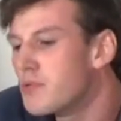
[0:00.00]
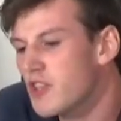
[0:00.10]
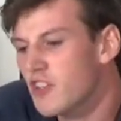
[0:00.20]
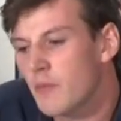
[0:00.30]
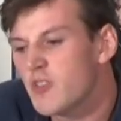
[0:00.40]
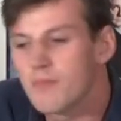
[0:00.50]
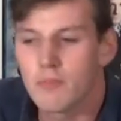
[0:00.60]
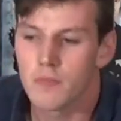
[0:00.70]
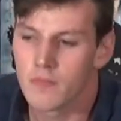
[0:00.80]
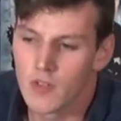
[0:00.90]
peut-être un petit
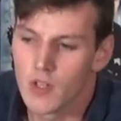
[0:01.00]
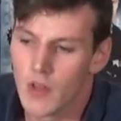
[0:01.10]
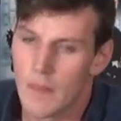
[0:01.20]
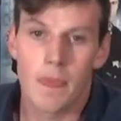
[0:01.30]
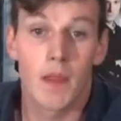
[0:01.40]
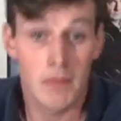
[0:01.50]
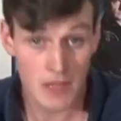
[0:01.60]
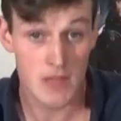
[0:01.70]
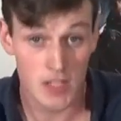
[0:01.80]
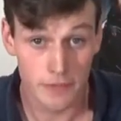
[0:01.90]
peu, mais,
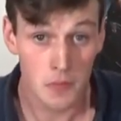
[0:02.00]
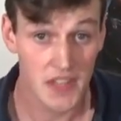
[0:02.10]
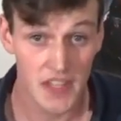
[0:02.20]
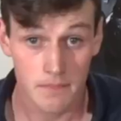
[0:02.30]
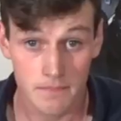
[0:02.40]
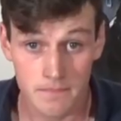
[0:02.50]
mais le fond y est.